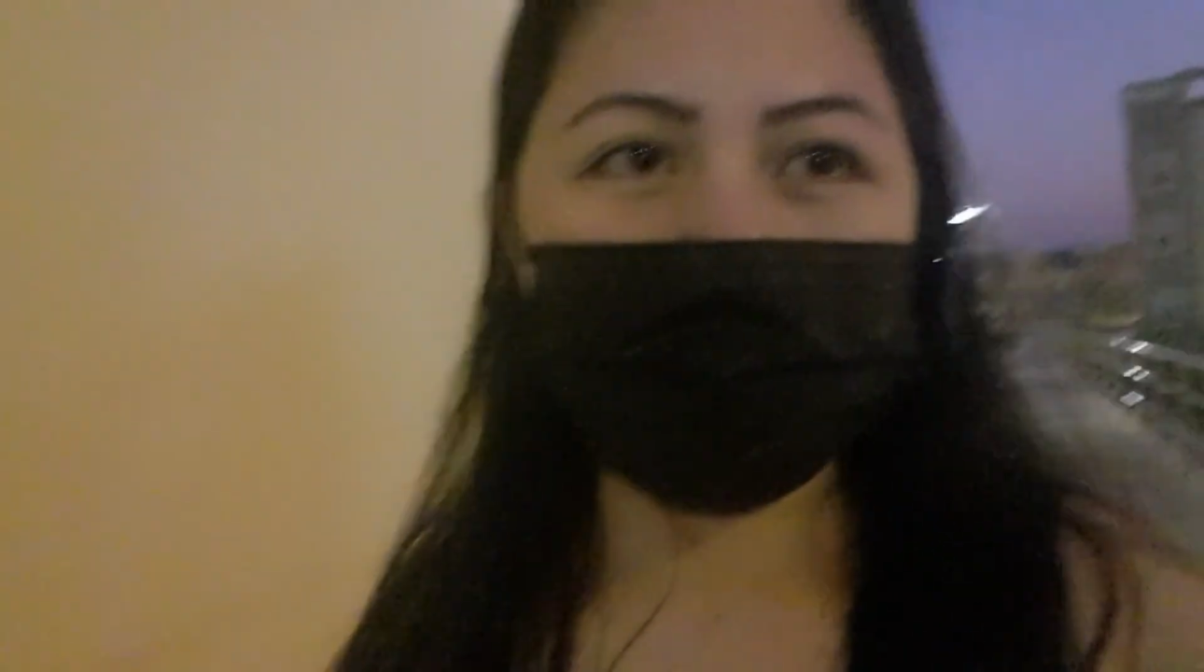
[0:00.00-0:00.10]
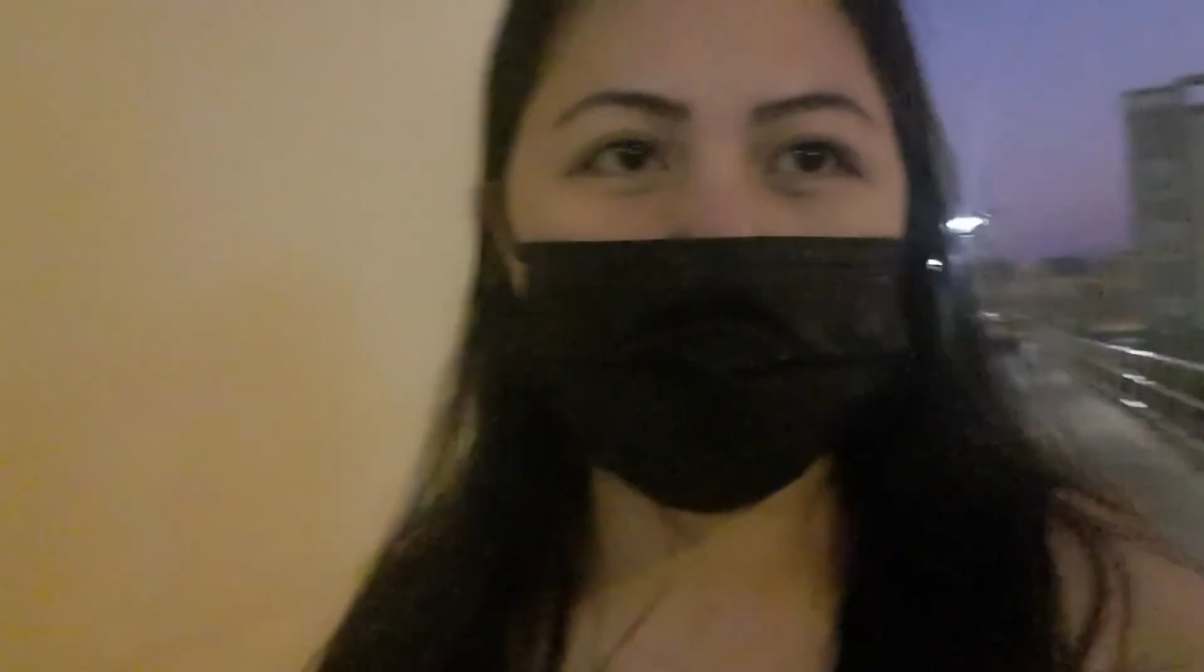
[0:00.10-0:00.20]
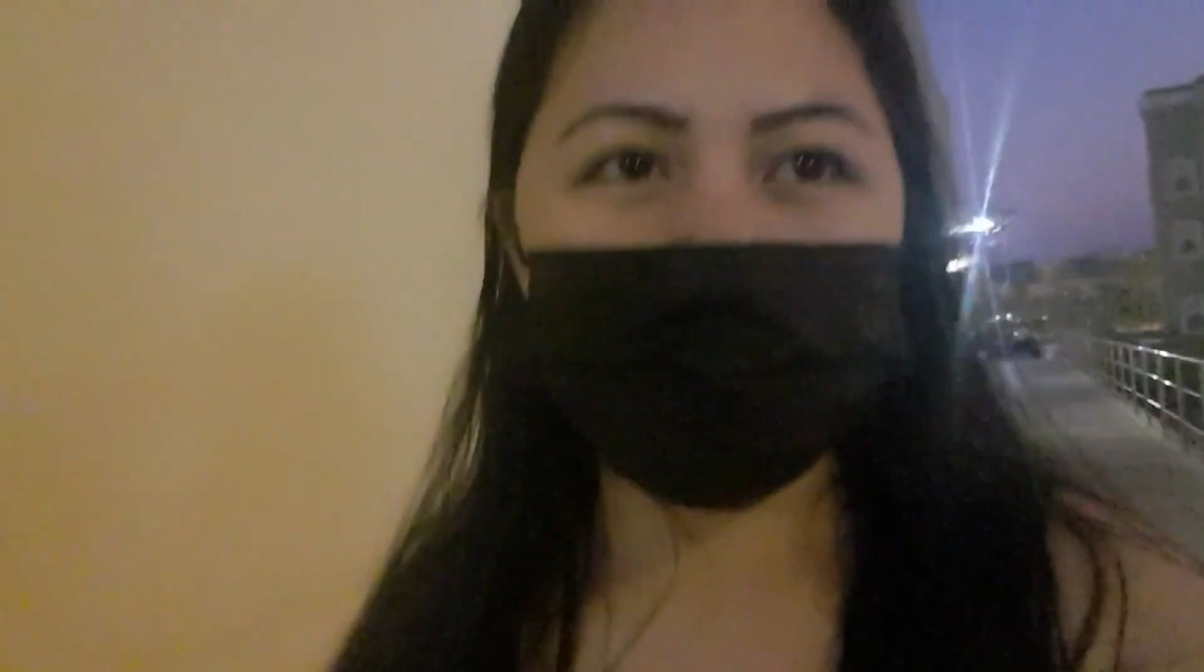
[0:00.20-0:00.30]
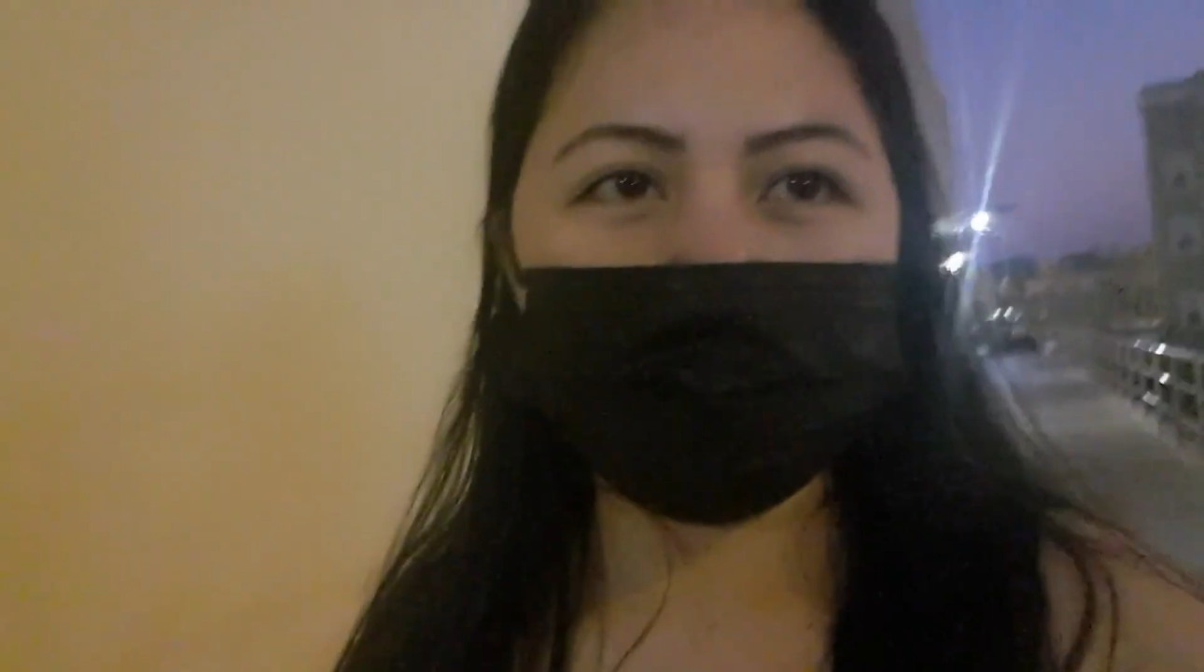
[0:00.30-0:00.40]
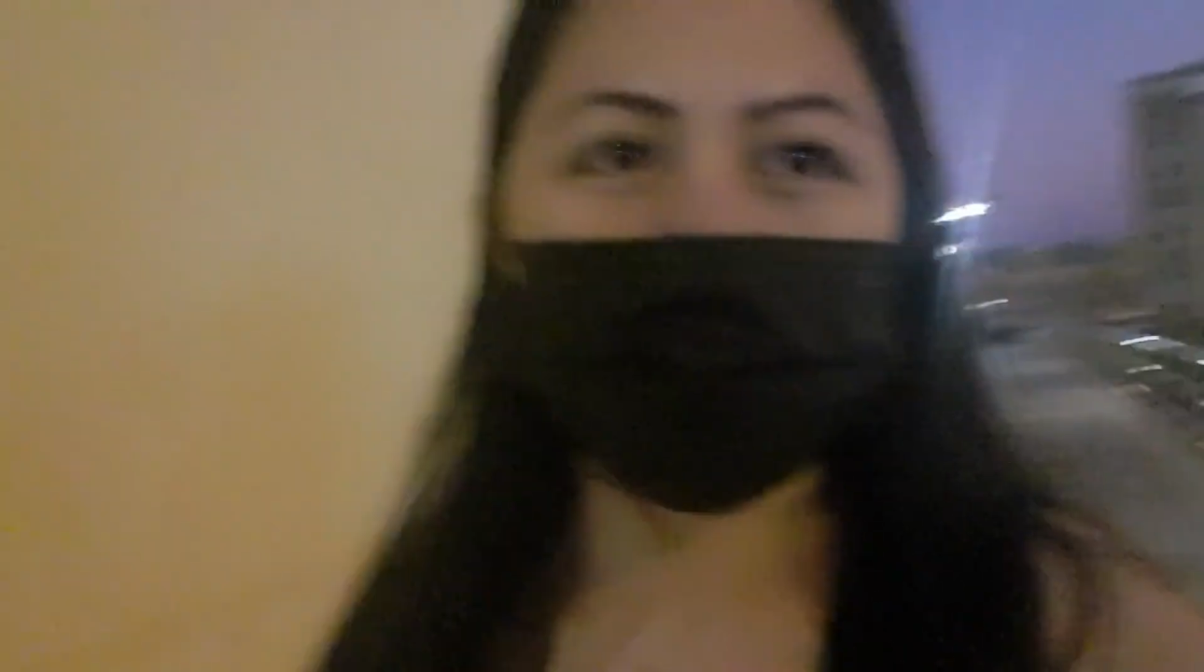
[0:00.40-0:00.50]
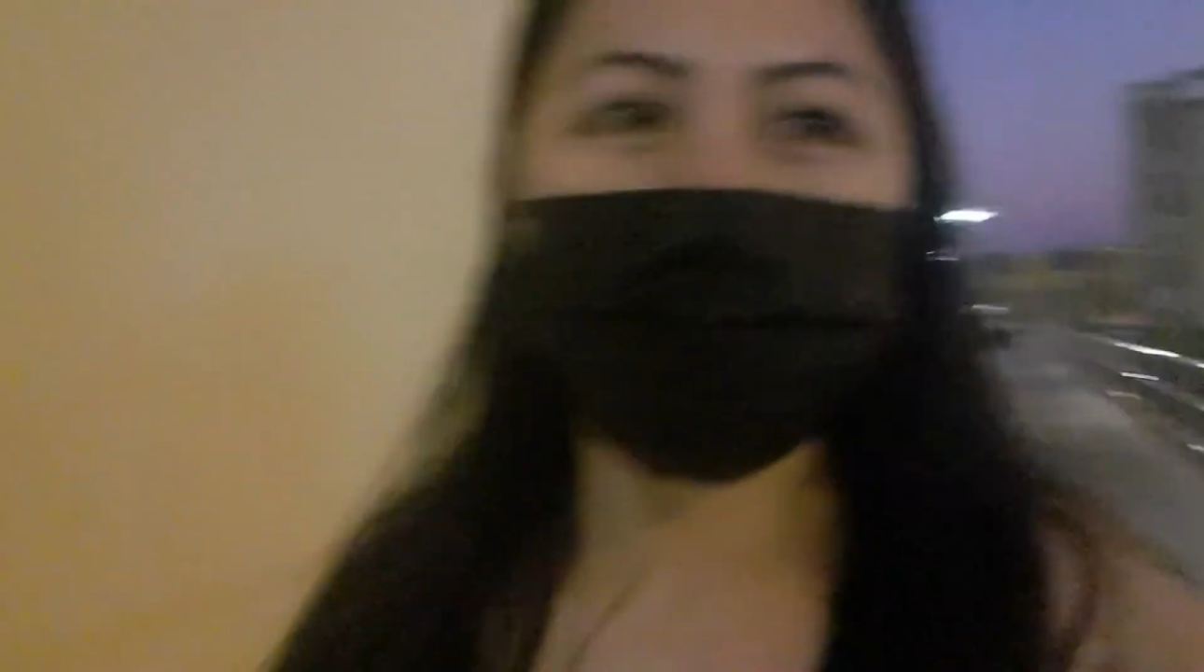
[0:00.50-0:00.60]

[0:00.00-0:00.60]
yung